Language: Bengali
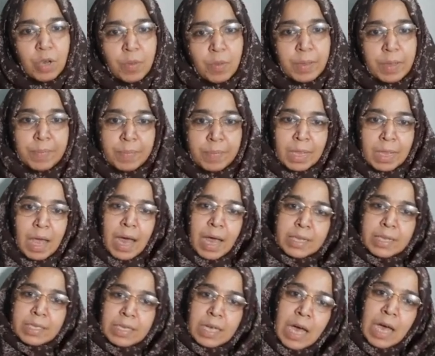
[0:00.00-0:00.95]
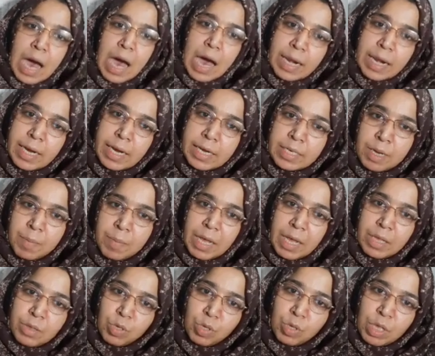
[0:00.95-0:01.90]
হবে আচ্ছা আরেকটা
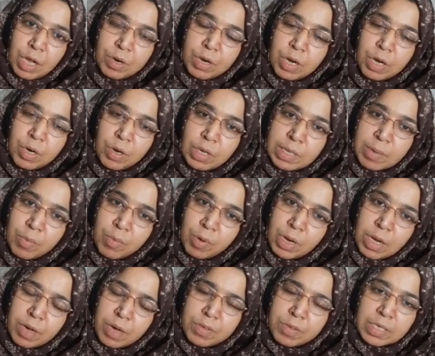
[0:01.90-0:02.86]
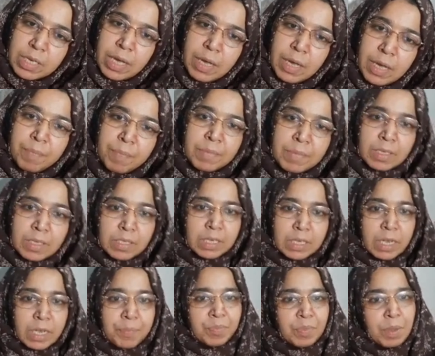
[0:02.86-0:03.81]
ভ্রান্ত ধারণার কথা বলা হচ্ছে
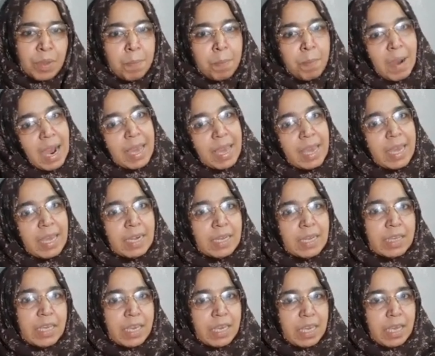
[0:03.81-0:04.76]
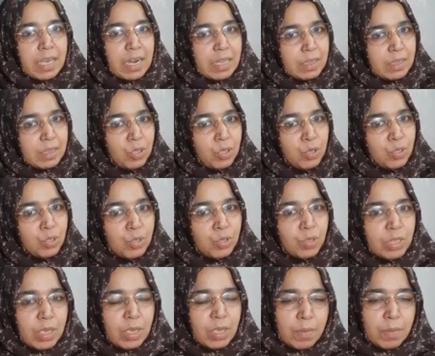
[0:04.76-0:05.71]
যে মায়ের দিকের আত্মীয়
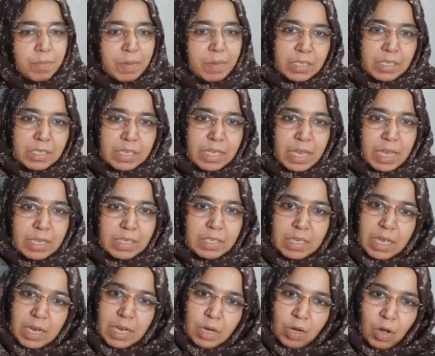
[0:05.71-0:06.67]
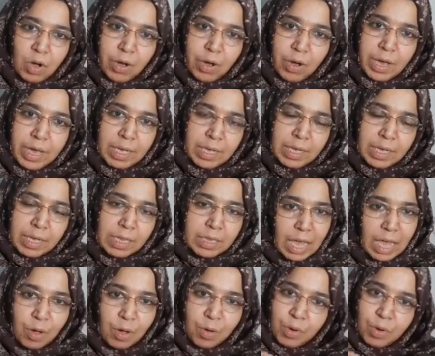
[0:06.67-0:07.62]
যদি ব্রেস্ট ক্যান্সার হয়
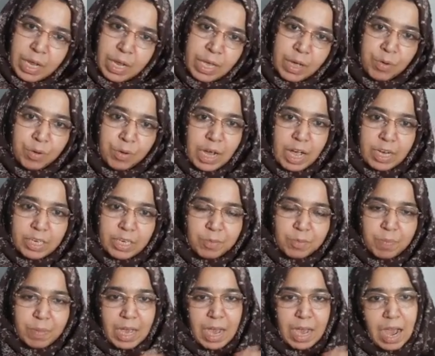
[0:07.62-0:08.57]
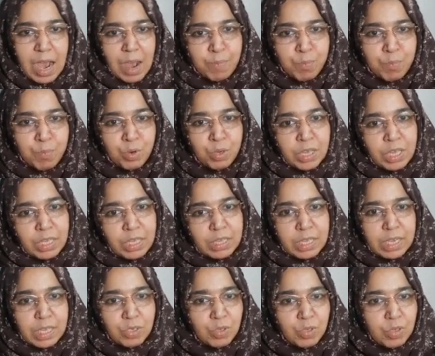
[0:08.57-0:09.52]
তাহলেই ওটা আসবে আব্বুর দিক
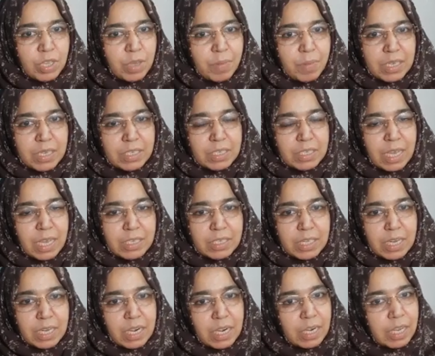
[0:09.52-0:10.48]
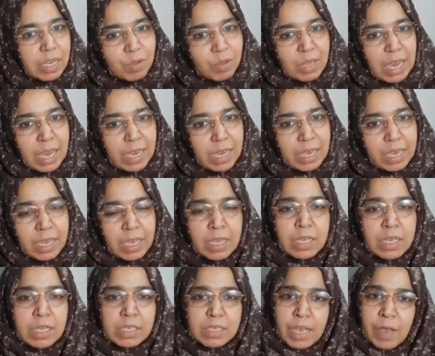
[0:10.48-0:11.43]
থেকে যদি ব্রেস্ট ক্যান্সারের কেউ থাকে
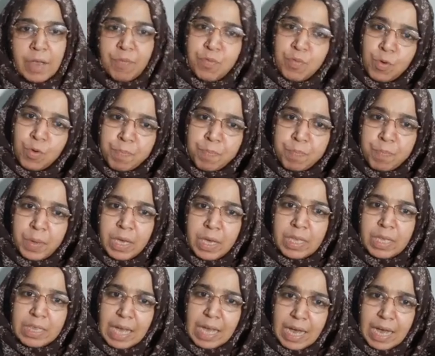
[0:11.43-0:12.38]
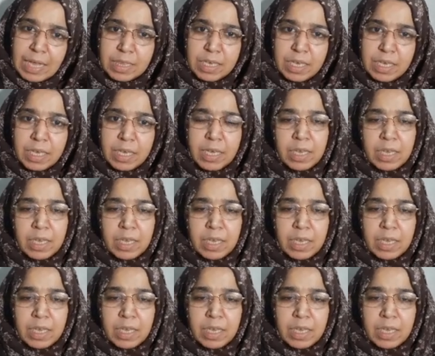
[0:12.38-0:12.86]
সে ফুপি দাদি